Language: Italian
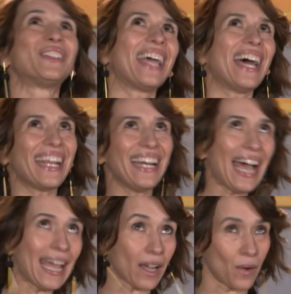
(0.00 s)
roteare in
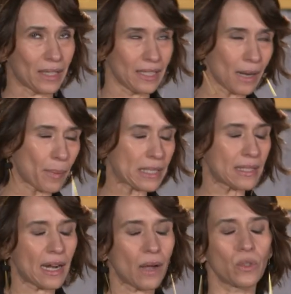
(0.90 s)
aria, come a dire
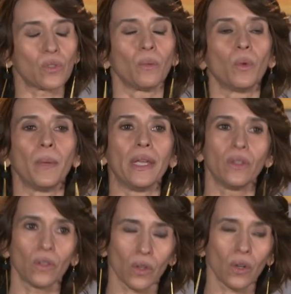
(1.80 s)
passerà questo
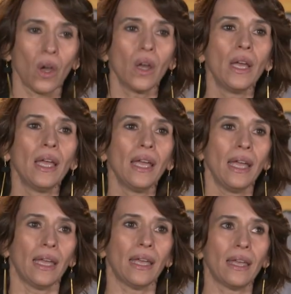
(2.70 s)
momento. No?
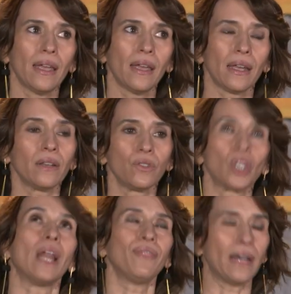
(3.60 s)
eh,
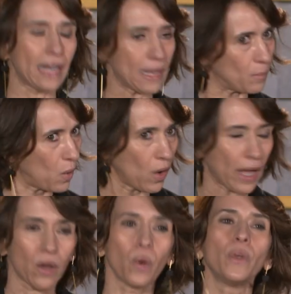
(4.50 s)
ce la faremo.
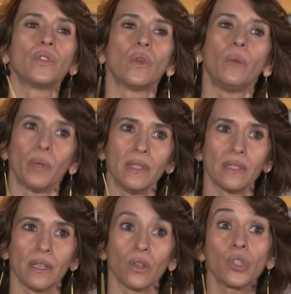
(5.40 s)
Ecco, questo è il
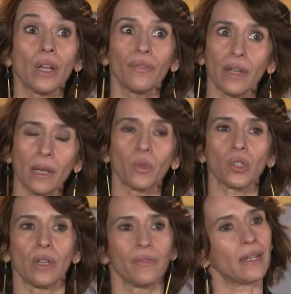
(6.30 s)
pensiero, ce la faremo, ce la